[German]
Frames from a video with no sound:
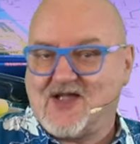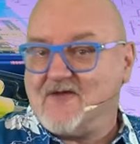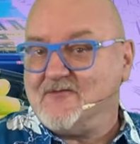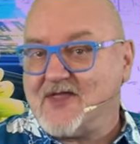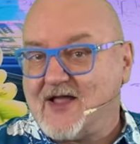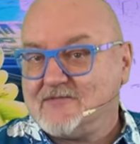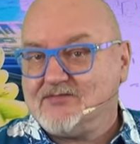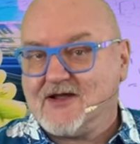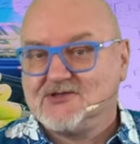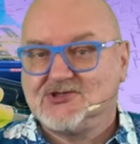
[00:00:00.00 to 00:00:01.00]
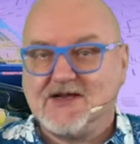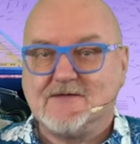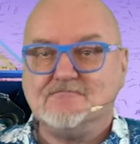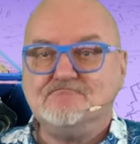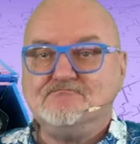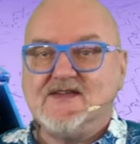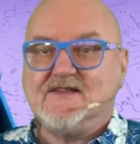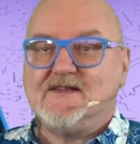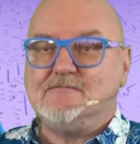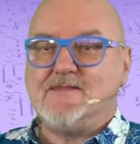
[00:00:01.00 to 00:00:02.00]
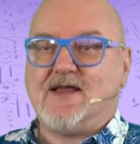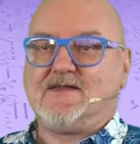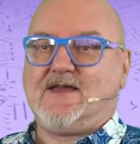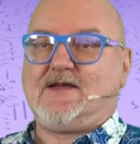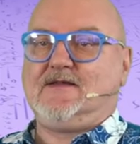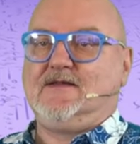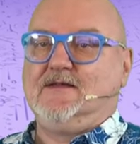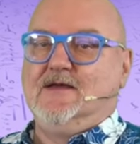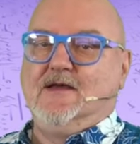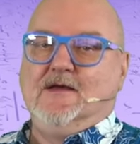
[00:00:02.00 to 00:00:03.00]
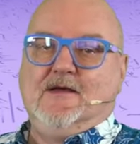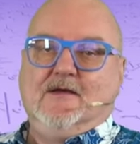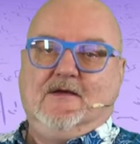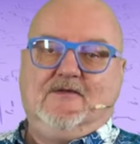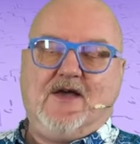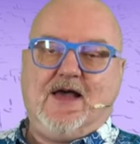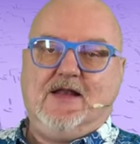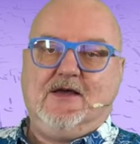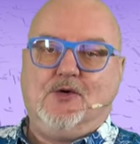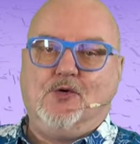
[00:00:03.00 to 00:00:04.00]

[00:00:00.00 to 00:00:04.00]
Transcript: Auf dem Datenblatt steht ein bisschen mehr Takt für alle.